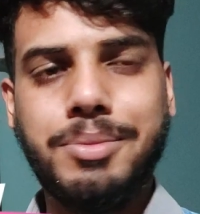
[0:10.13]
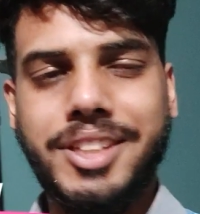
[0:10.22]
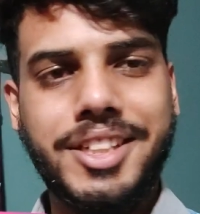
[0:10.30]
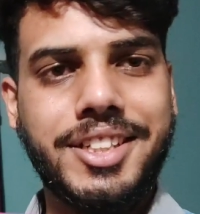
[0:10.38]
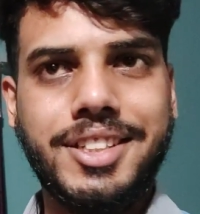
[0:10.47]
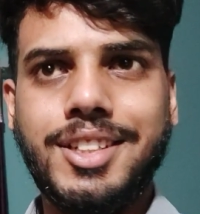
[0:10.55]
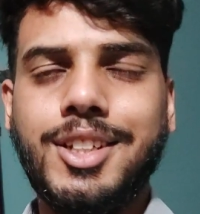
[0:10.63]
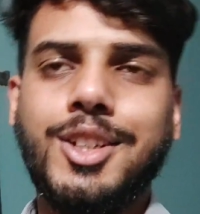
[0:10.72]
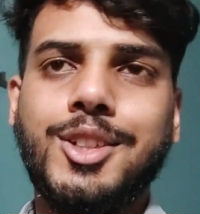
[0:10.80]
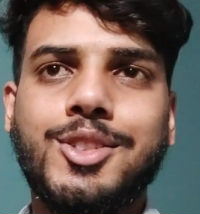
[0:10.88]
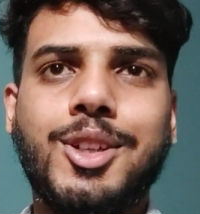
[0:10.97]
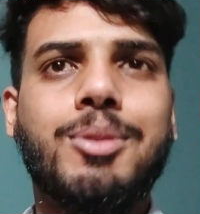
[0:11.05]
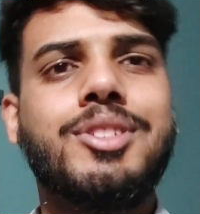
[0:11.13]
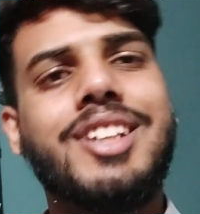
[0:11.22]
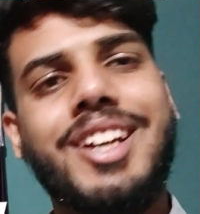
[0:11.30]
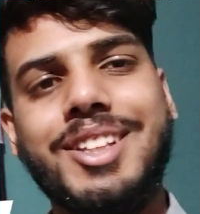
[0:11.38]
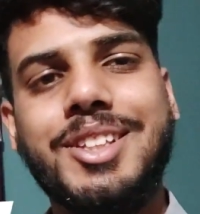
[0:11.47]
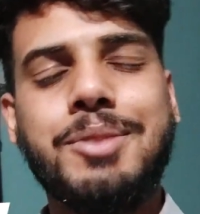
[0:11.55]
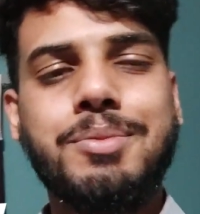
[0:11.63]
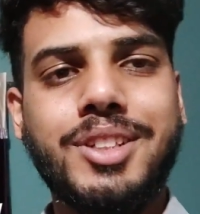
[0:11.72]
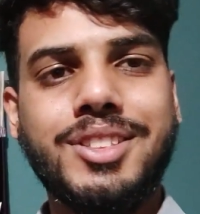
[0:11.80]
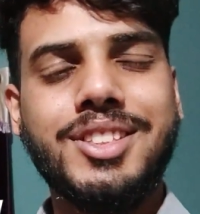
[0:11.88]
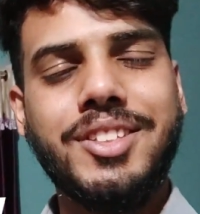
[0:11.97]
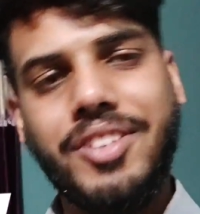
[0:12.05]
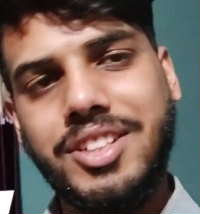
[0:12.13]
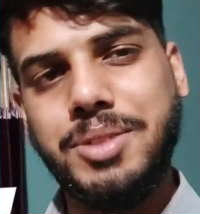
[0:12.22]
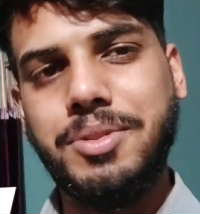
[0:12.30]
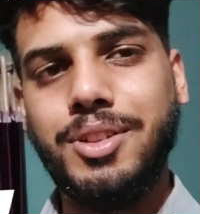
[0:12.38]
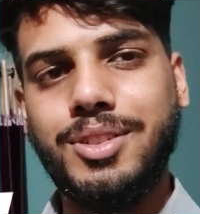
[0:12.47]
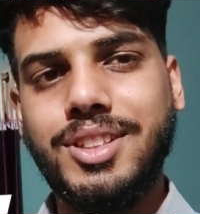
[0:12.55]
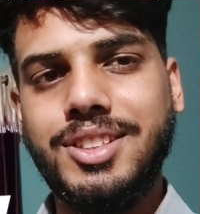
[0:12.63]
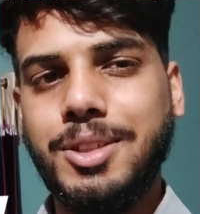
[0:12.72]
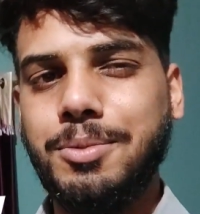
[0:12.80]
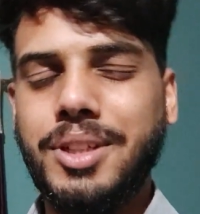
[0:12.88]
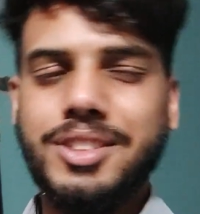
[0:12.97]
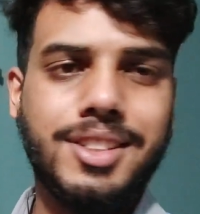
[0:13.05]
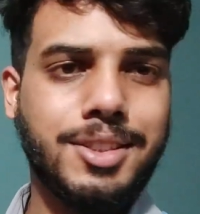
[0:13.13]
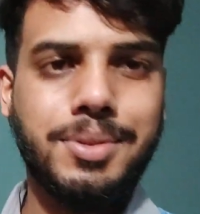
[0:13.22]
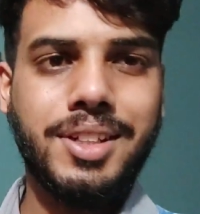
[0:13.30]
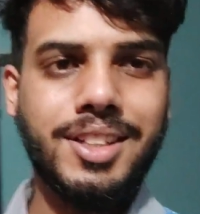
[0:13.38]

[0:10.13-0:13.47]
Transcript: धर्म एक है तो हम लोग सारे धर्म का जितना फेस्टिवल होता है सब अच्छे से